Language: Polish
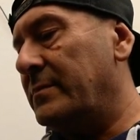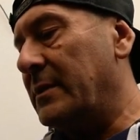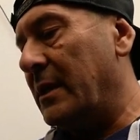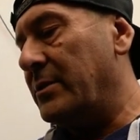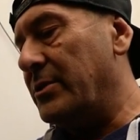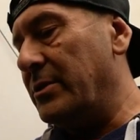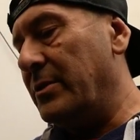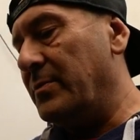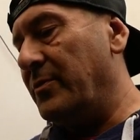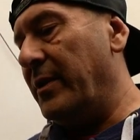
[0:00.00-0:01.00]
Także
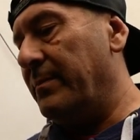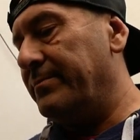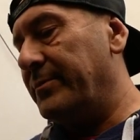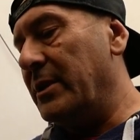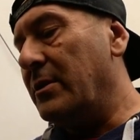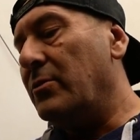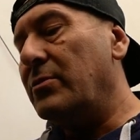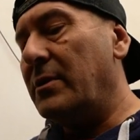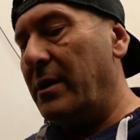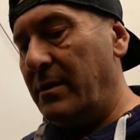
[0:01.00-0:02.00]
no mówię, tylko
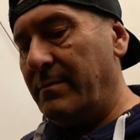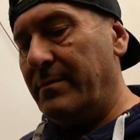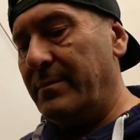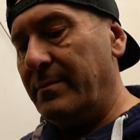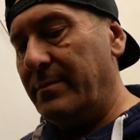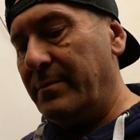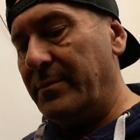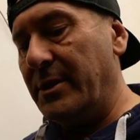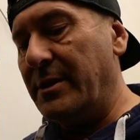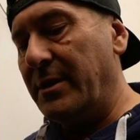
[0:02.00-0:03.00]
tutaj
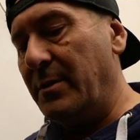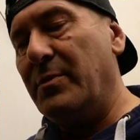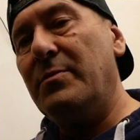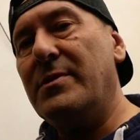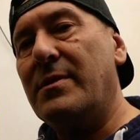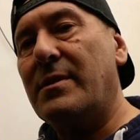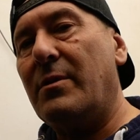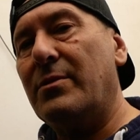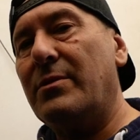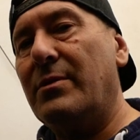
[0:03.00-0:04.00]
siedzenie by mi
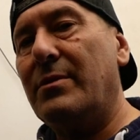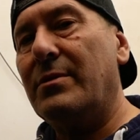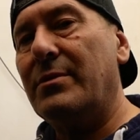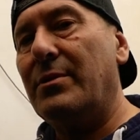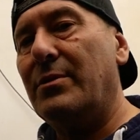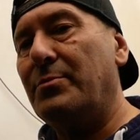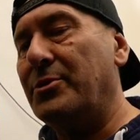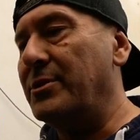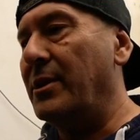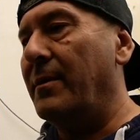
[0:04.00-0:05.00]
zostało do, do
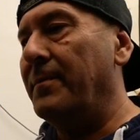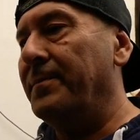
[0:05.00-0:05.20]
oprzycia.